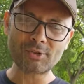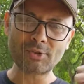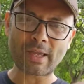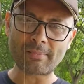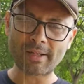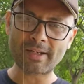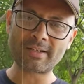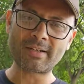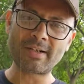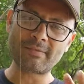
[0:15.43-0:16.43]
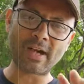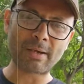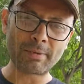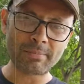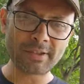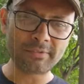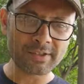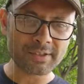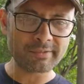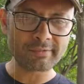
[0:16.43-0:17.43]
जो कैमरा है अल्ट्रा वाइट वहाँ पे भी ये
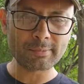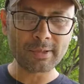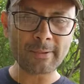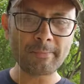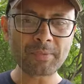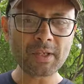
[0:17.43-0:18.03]
फीचर अवेलेबल है